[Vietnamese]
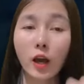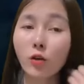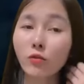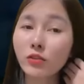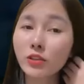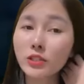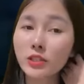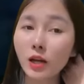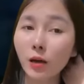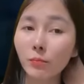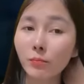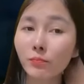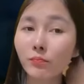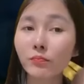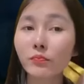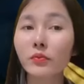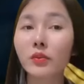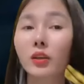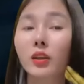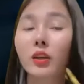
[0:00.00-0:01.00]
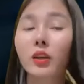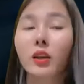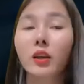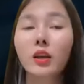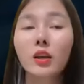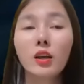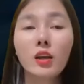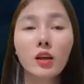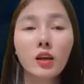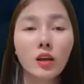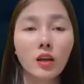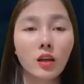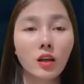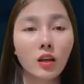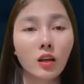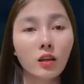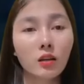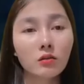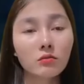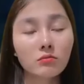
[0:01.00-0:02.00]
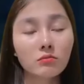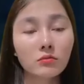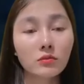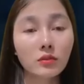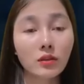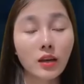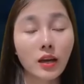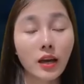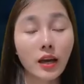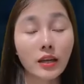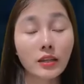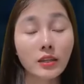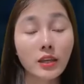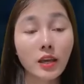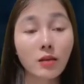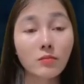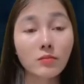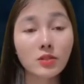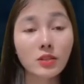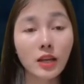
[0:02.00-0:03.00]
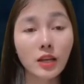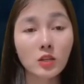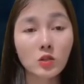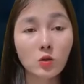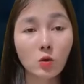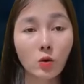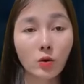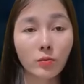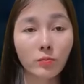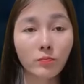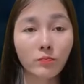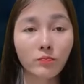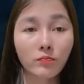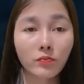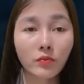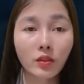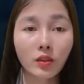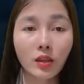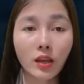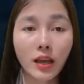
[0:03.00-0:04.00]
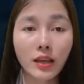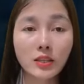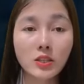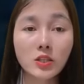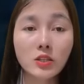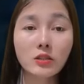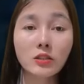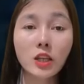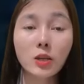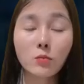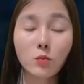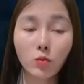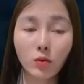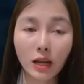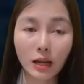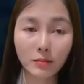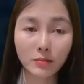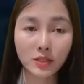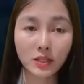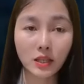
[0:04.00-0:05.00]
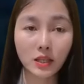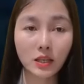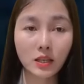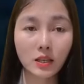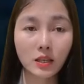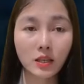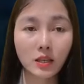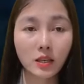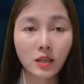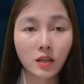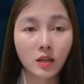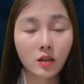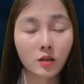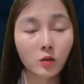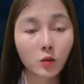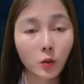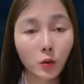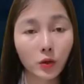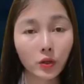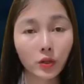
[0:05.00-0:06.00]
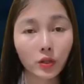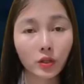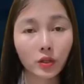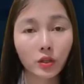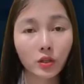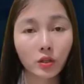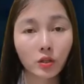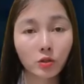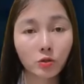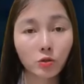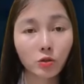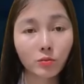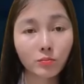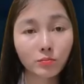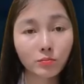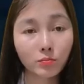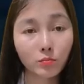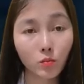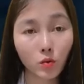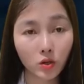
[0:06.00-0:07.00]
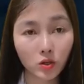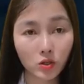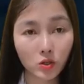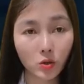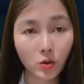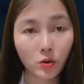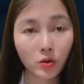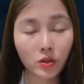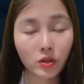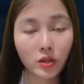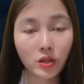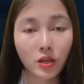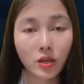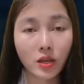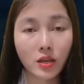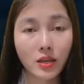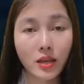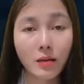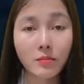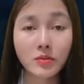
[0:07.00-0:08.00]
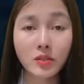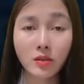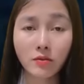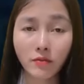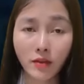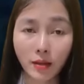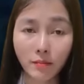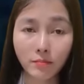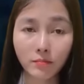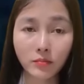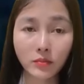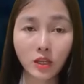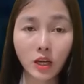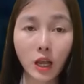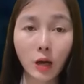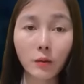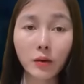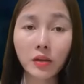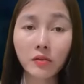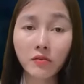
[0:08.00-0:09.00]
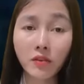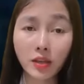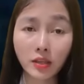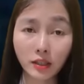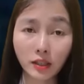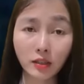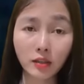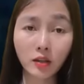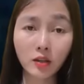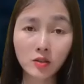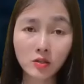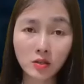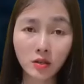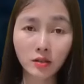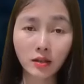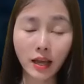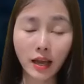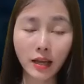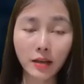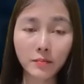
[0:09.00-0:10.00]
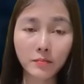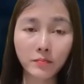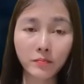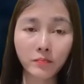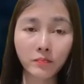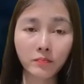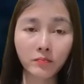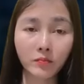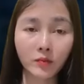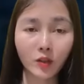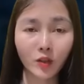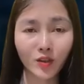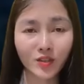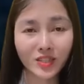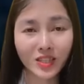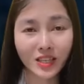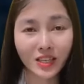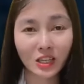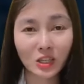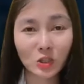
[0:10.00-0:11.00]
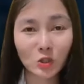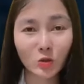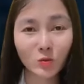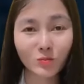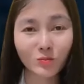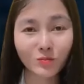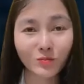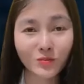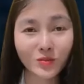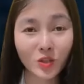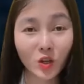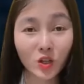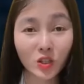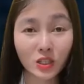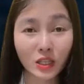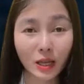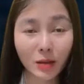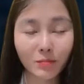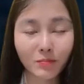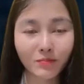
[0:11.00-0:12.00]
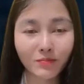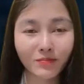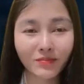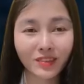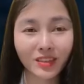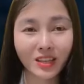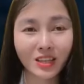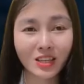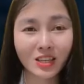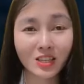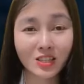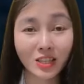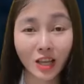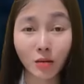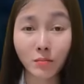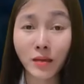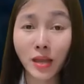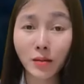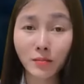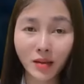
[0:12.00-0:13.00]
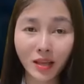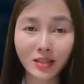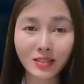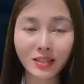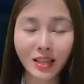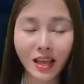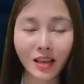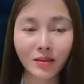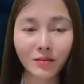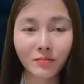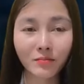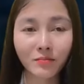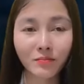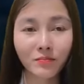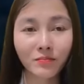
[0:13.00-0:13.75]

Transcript: Xuân lợi dụng lúc Thông buông lỏng tay mà cắn mạnh vào tay anh ta. Thông bị cắn càng đau thì càng mạnh tay với Xuân hơn. Cho đến khi Xuân không còn sức để giãy giụa nữa thì đôi bàn tay của Thông đã đưa vào trong từ lúc nào.